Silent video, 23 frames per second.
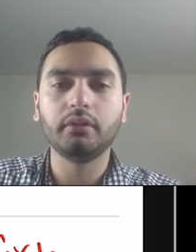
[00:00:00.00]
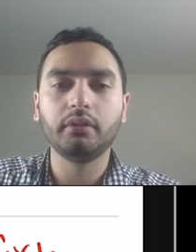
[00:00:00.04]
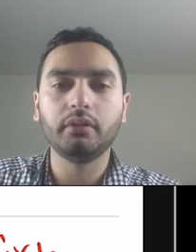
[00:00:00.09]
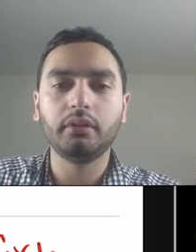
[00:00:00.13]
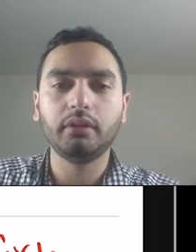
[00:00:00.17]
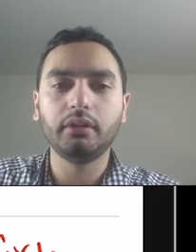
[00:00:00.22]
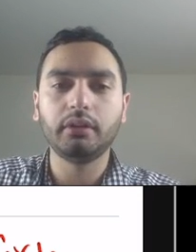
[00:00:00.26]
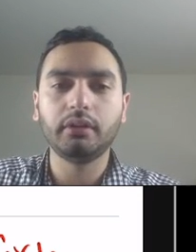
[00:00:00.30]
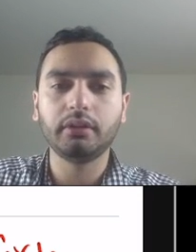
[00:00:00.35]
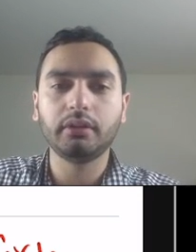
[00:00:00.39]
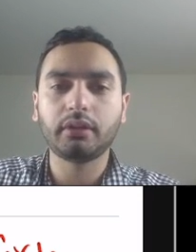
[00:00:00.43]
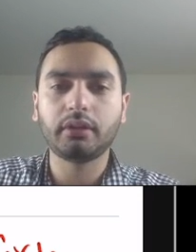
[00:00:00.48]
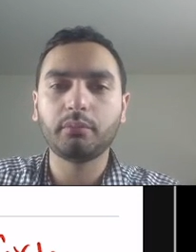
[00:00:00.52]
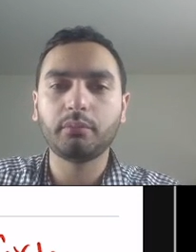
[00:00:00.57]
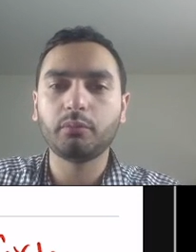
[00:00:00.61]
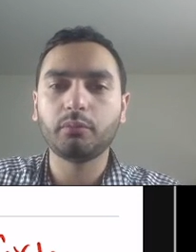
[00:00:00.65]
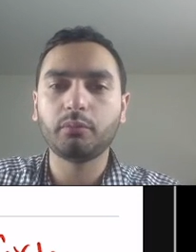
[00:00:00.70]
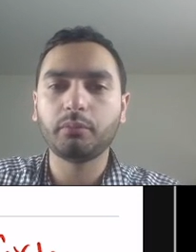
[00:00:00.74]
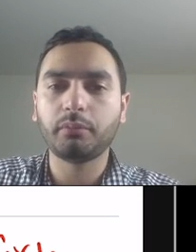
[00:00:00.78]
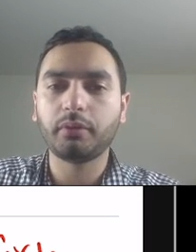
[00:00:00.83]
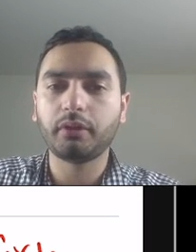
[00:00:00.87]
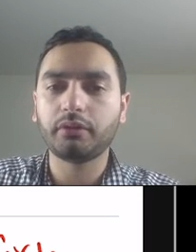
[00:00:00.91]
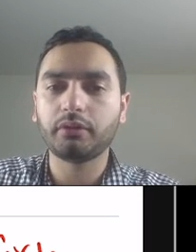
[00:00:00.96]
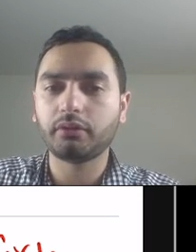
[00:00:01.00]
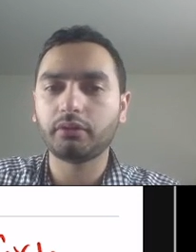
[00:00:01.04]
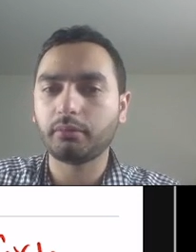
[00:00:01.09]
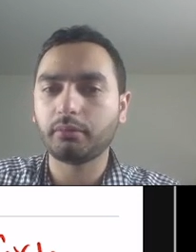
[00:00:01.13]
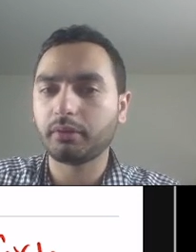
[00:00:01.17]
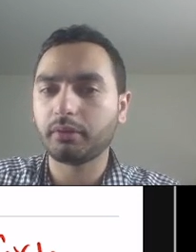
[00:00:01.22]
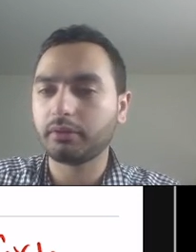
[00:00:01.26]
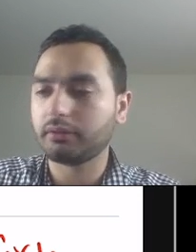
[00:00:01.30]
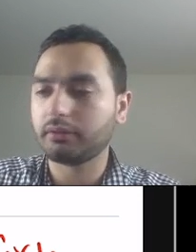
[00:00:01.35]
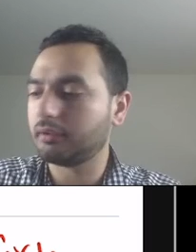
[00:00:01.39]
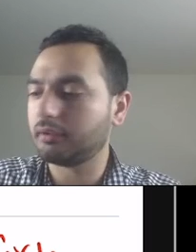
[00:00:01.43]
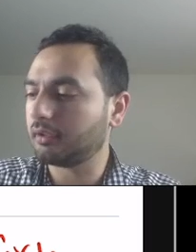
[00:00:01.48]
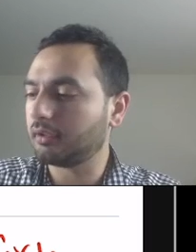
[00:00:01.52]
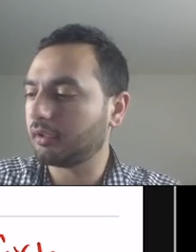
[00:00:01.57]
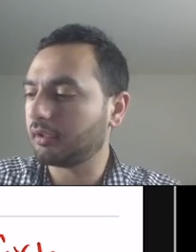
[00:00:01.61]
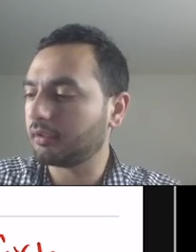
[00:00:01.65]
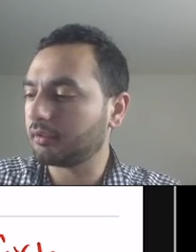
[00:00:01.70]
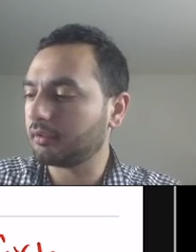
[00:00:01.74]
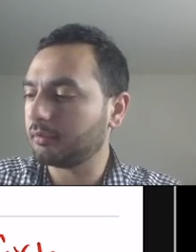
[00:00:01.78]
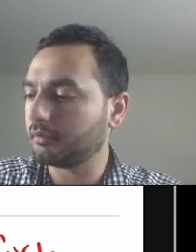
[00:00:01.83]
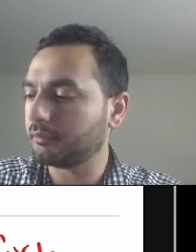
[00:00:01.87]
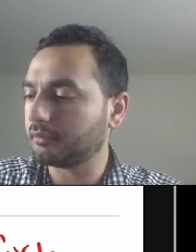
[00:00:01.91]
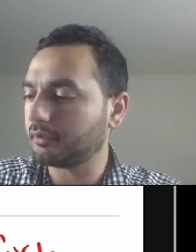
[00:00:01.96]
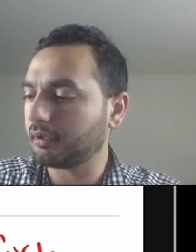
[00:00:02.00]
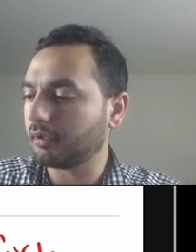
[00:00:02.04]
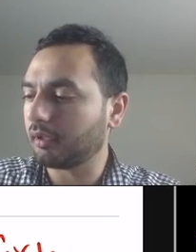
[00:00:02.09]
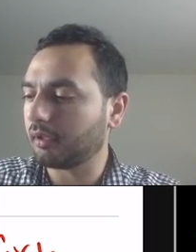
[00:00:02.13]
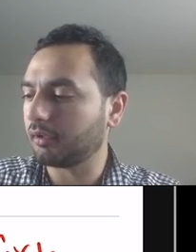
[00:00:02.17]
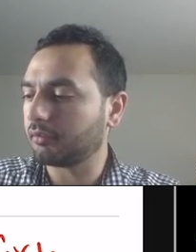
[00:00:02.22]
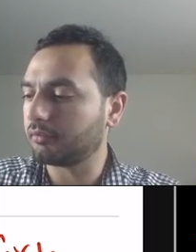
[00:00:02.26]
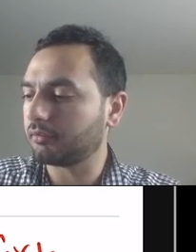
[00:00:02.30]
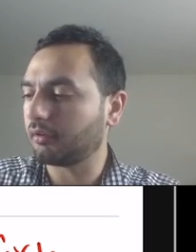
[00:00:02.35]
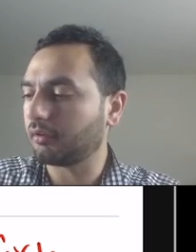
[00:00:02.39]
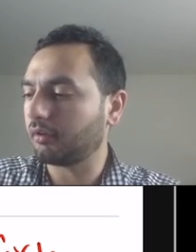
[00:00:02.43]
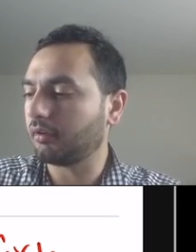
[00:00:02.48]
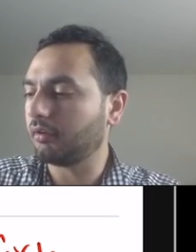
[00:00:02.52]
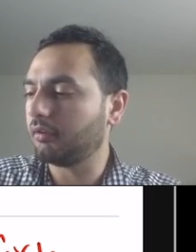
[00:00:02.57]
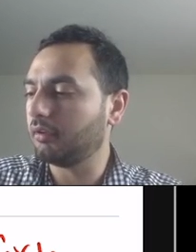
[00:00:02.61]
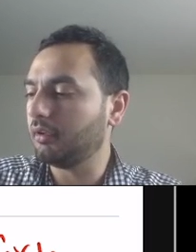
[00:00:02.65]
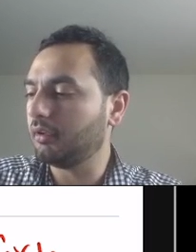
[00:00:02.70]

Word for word: اللي هي كم مباشرة معطيني إياها قيمتها عشرة